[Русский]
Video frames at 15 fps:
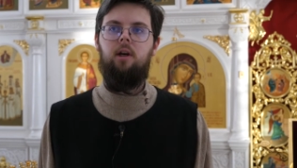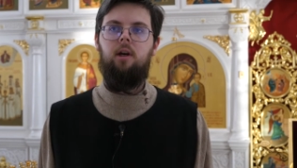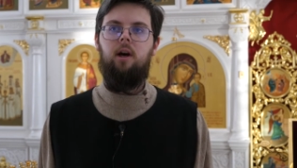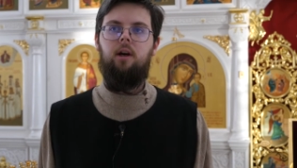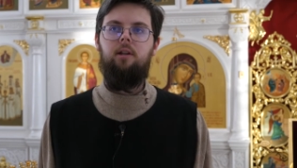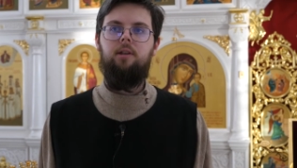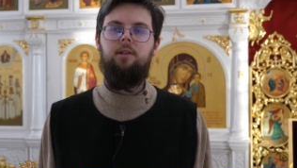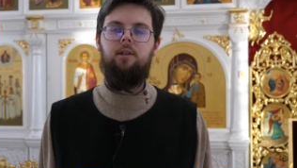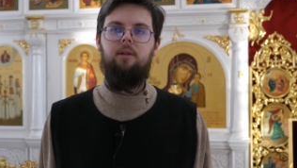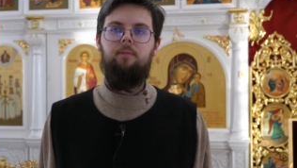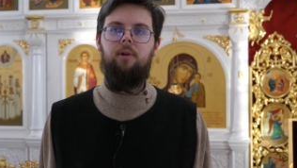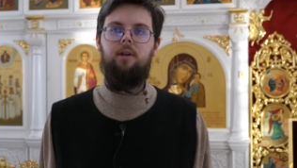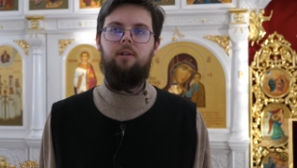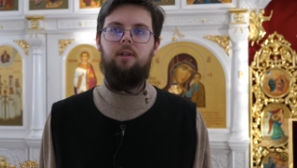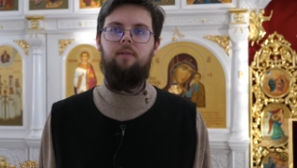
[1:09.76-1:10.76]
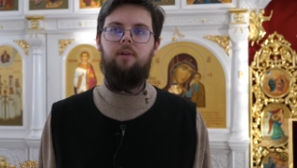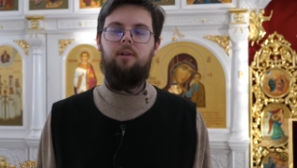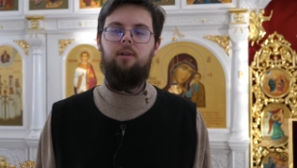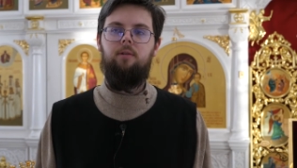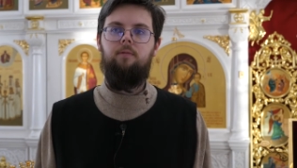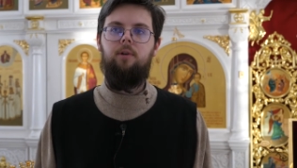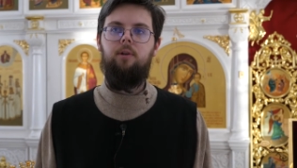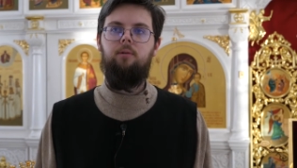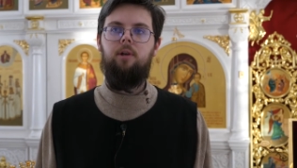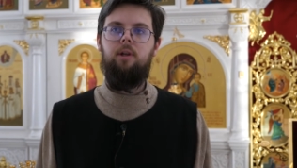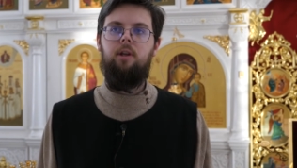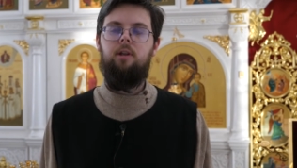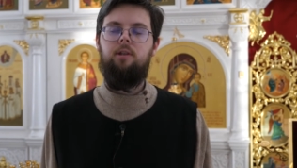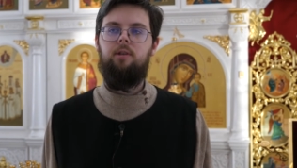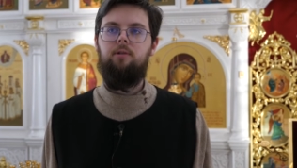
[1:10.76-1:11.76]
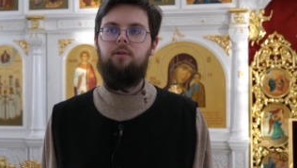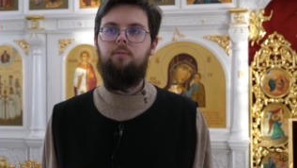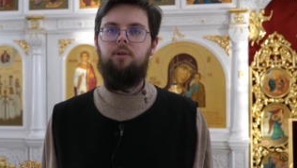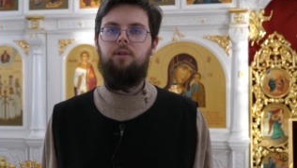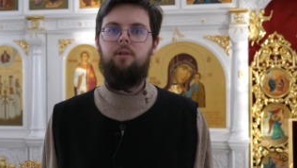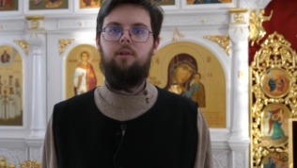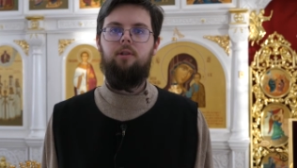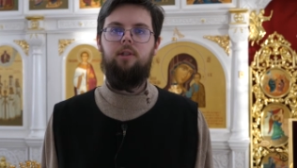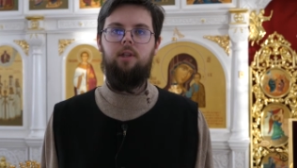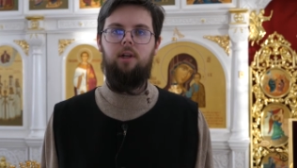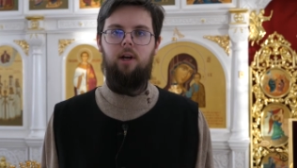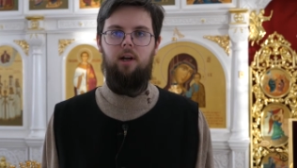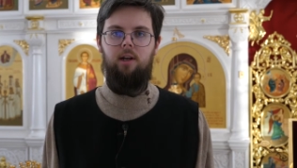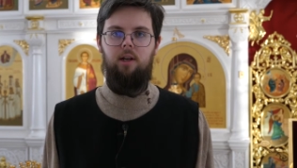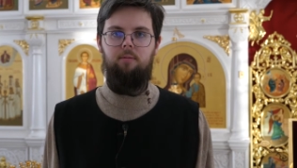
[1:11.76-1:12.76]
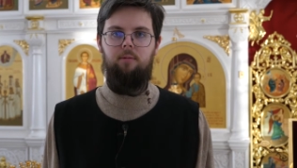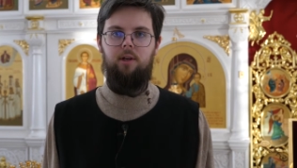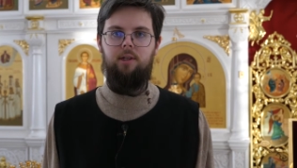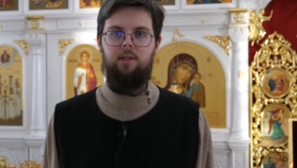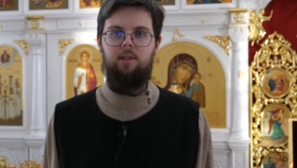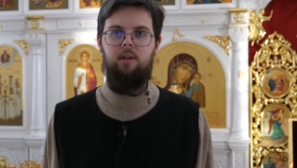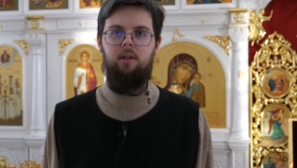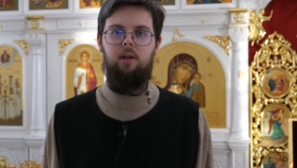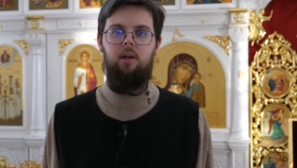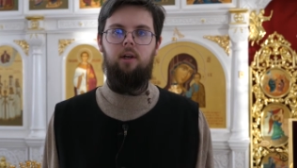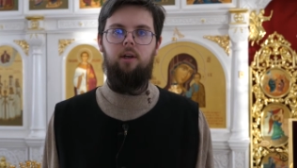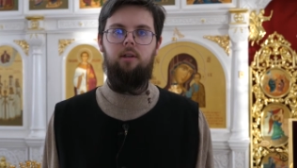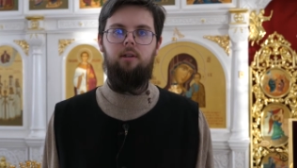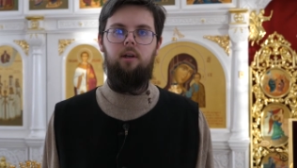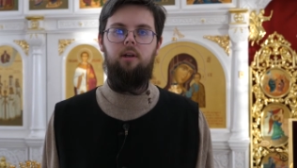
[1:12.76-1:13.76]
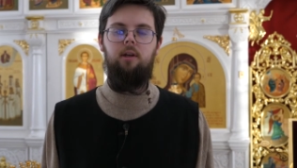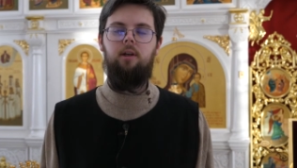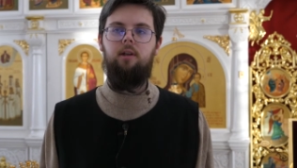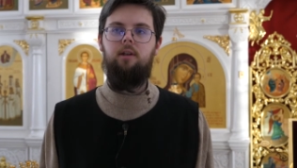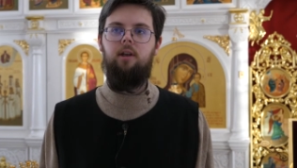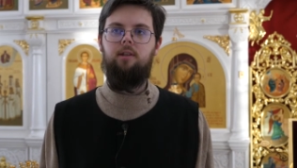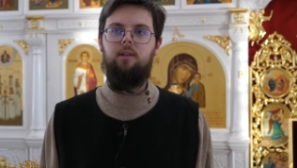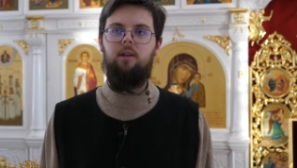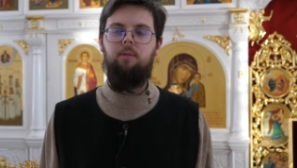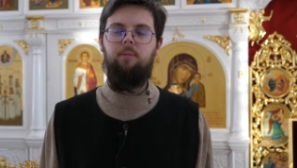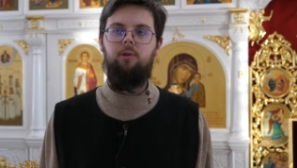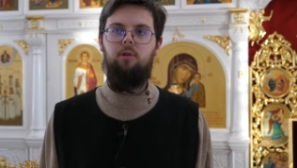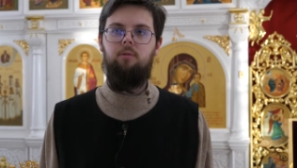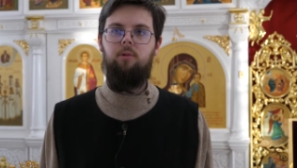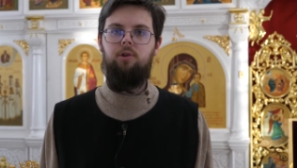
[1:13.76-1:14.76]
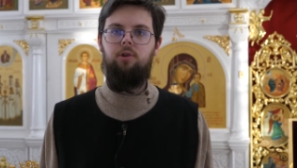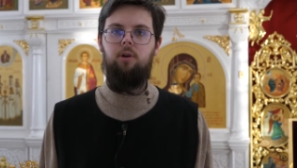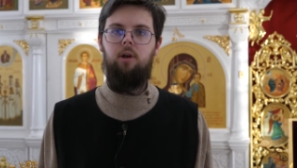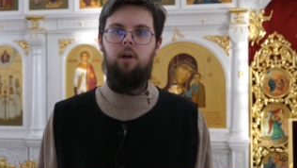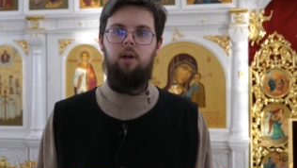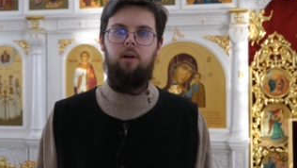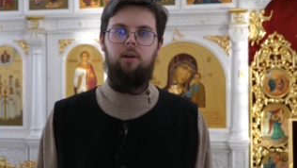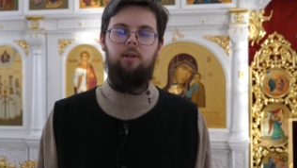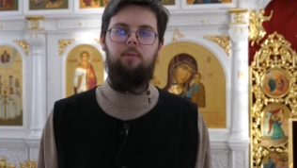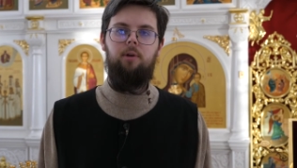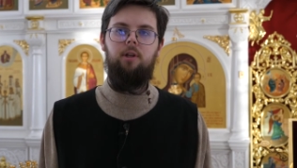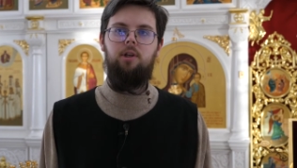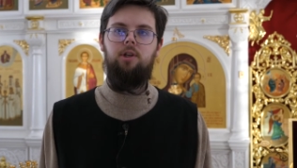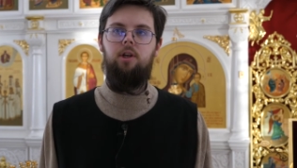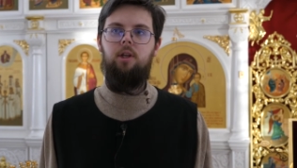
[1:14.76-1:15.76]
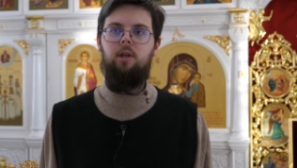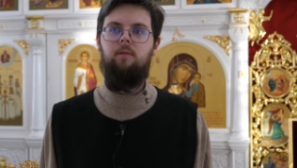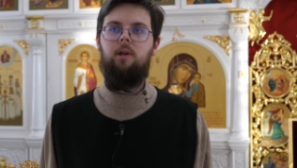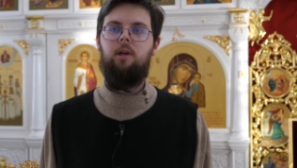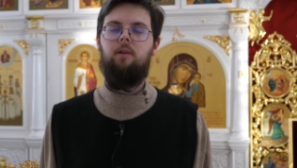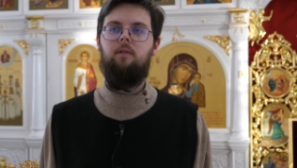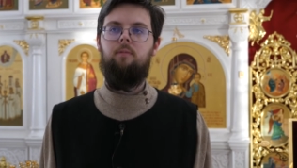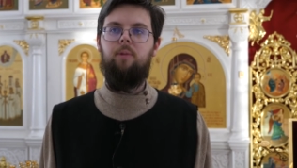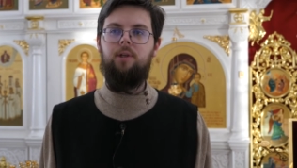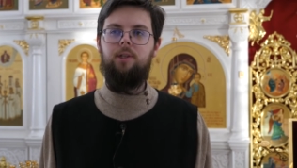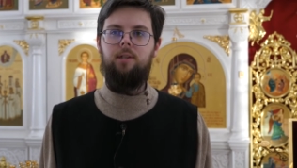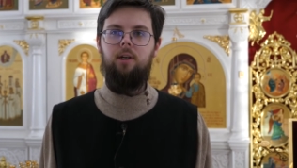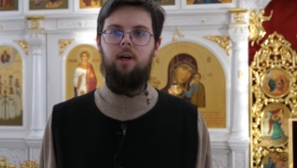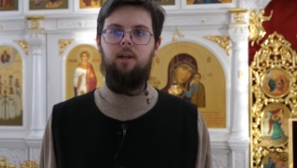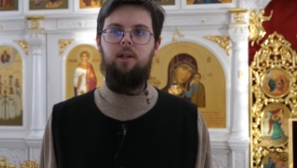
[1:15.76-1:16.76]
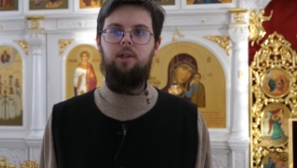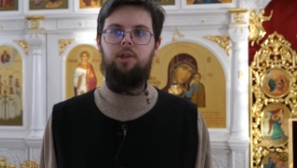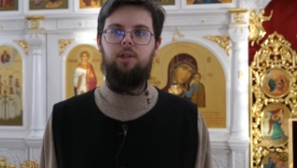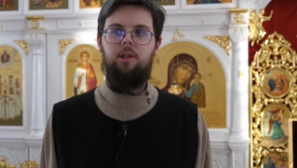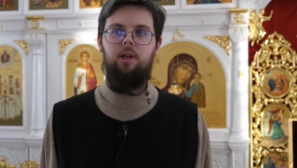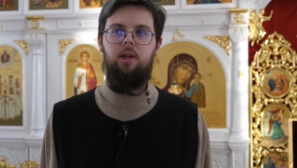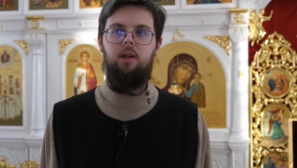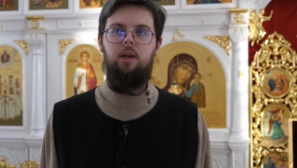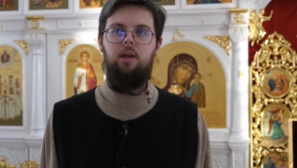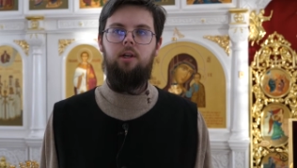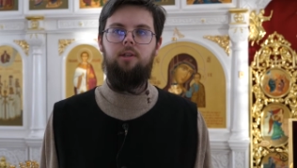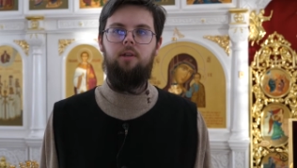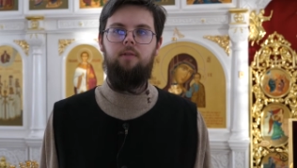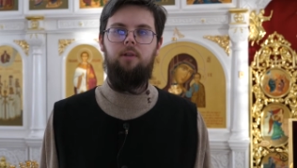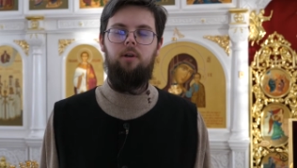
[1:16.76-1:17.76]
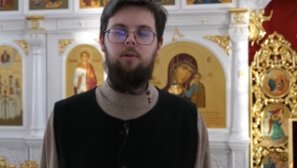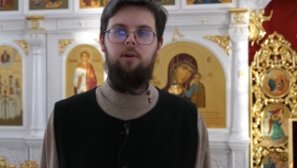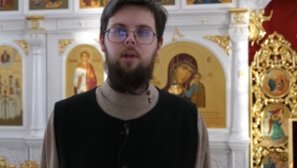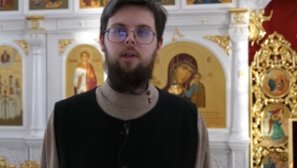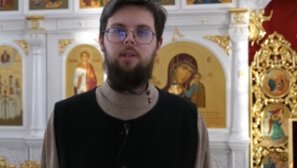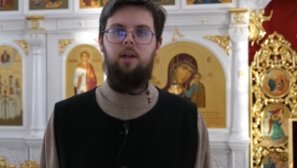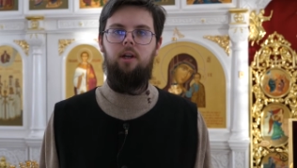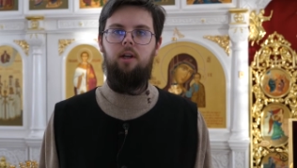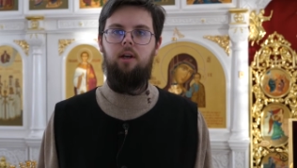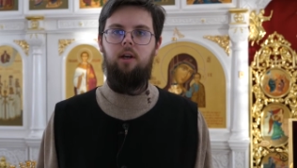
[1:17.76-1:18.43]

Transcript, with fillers: она занимает, наверное, в ряду родительских суббот центральное место – да, их несколько. Потом еще на протяжении Великого Поста, начиная со второй недели,